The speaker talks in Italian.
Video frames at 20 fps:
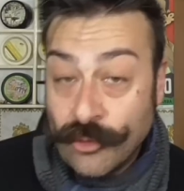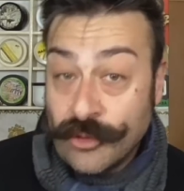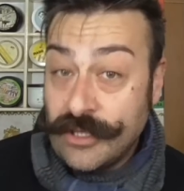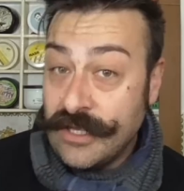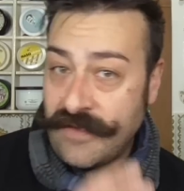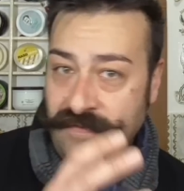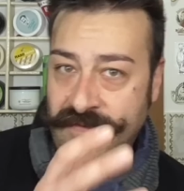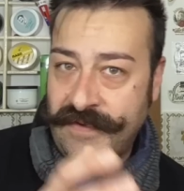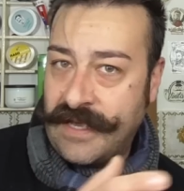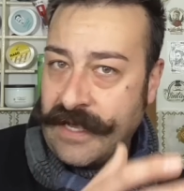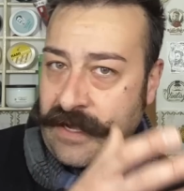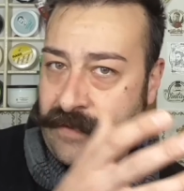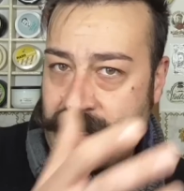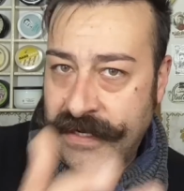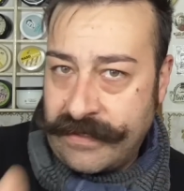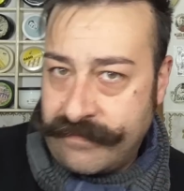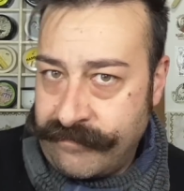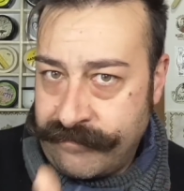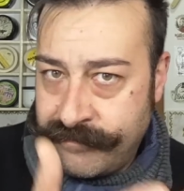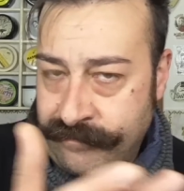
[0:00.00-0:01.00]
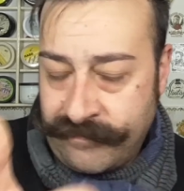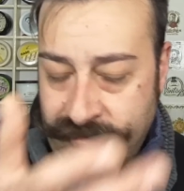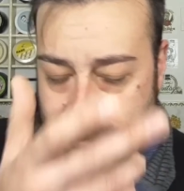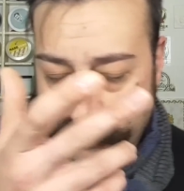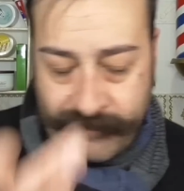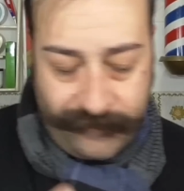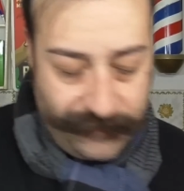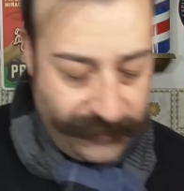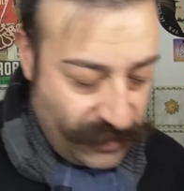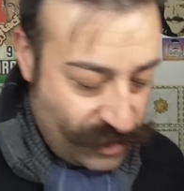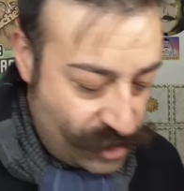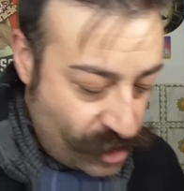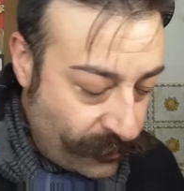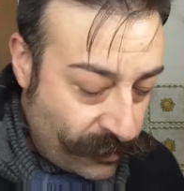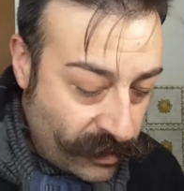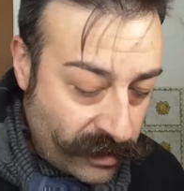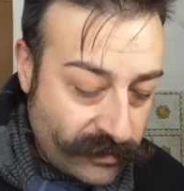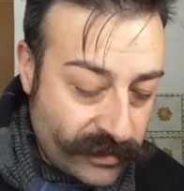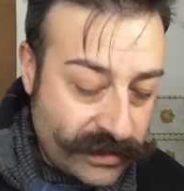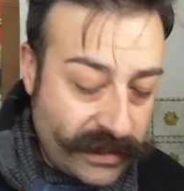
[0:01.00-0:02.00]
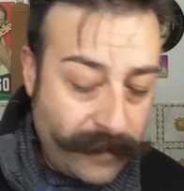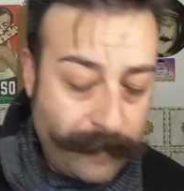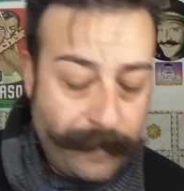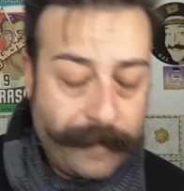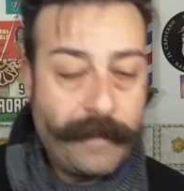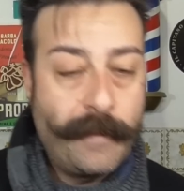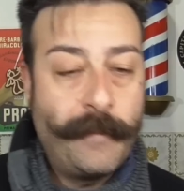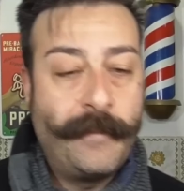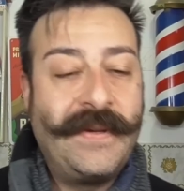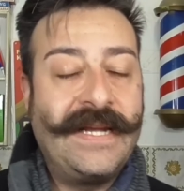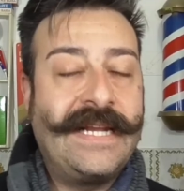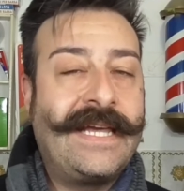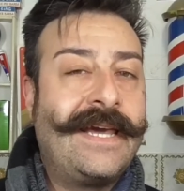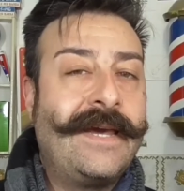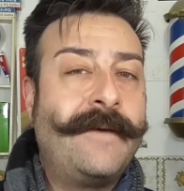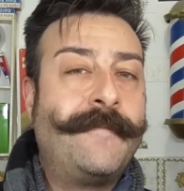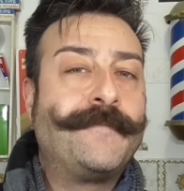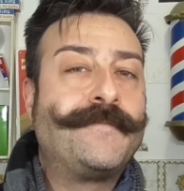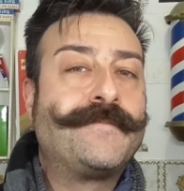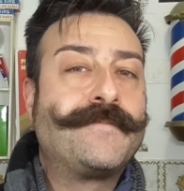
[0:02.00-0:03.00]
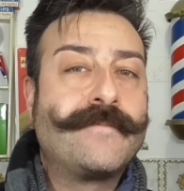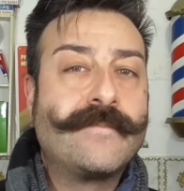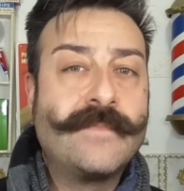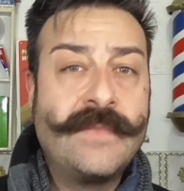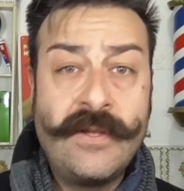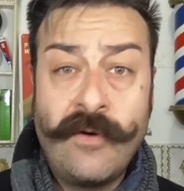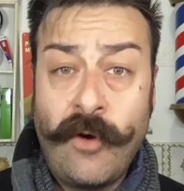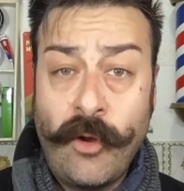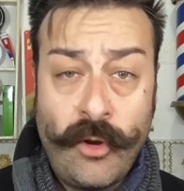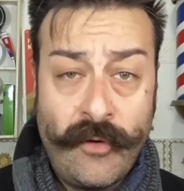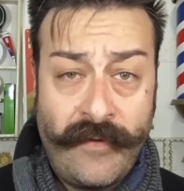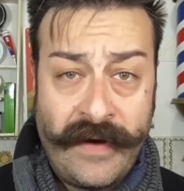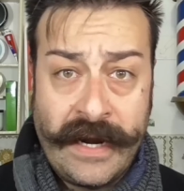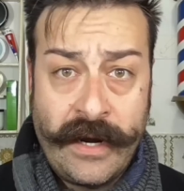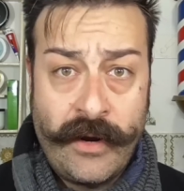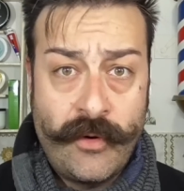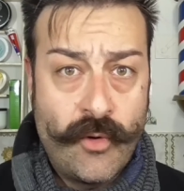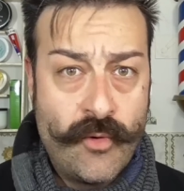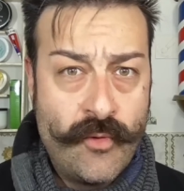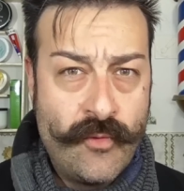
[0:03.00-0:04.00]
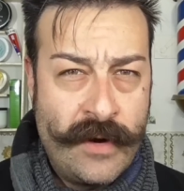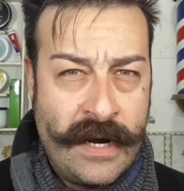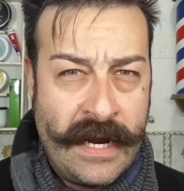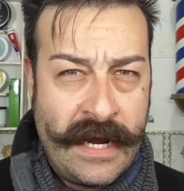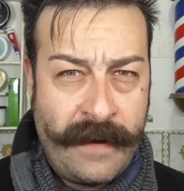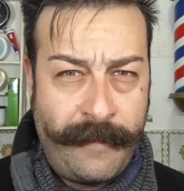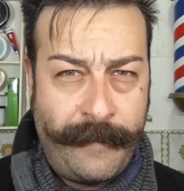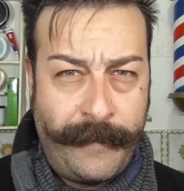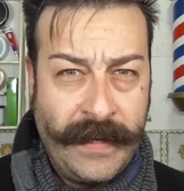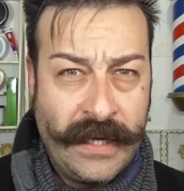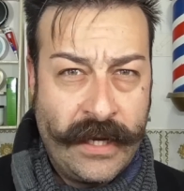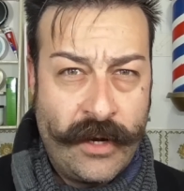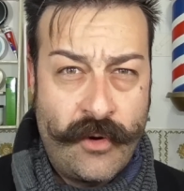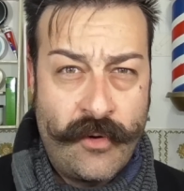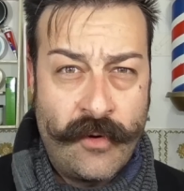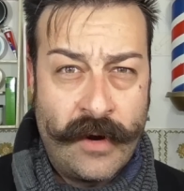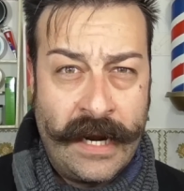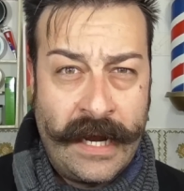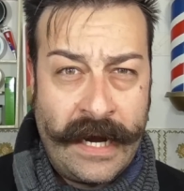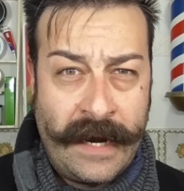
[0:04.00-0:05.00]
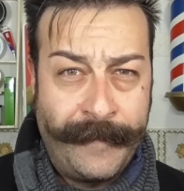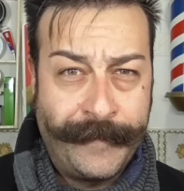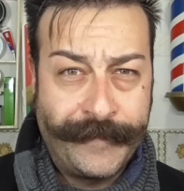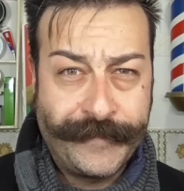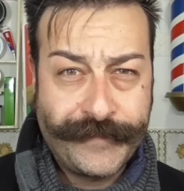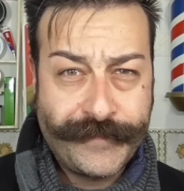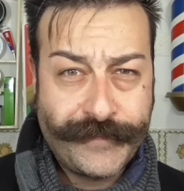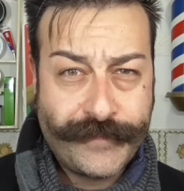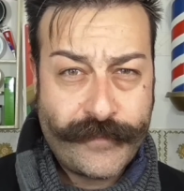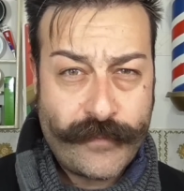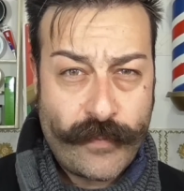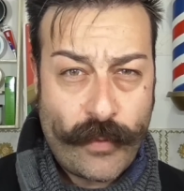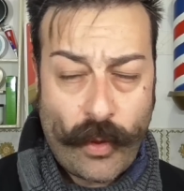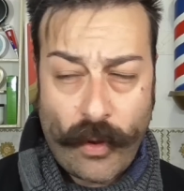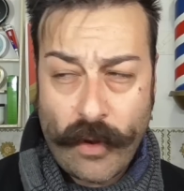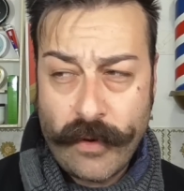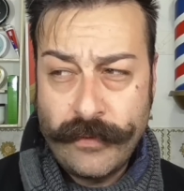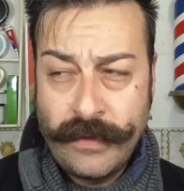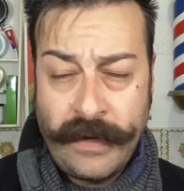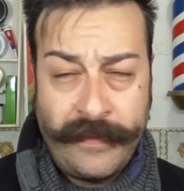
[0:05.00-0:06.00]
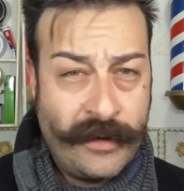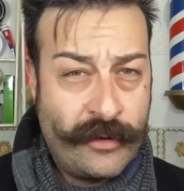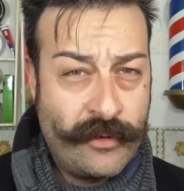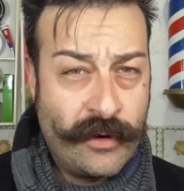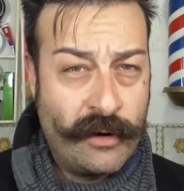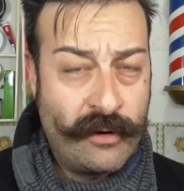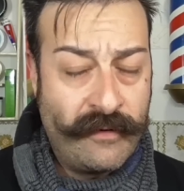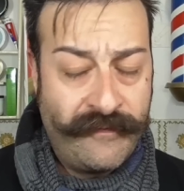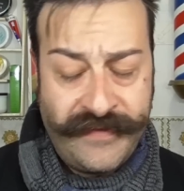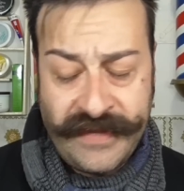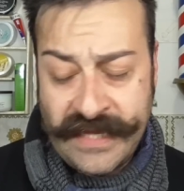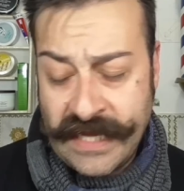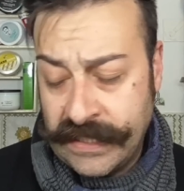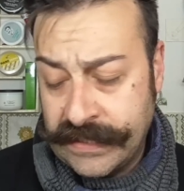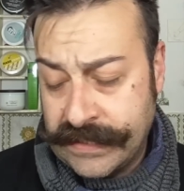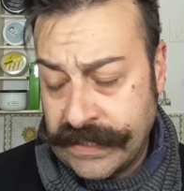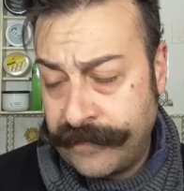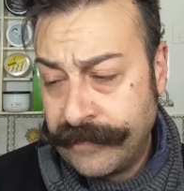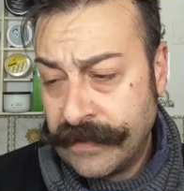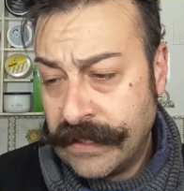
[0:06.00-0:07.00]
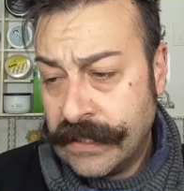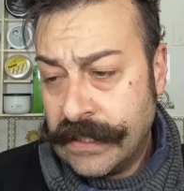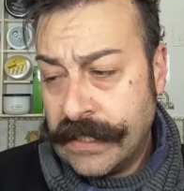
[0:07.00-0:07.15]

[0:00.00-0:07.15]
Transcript: notifica, mm, diciamola così, perché ti voglio fare una piccola, una piccola confidenza.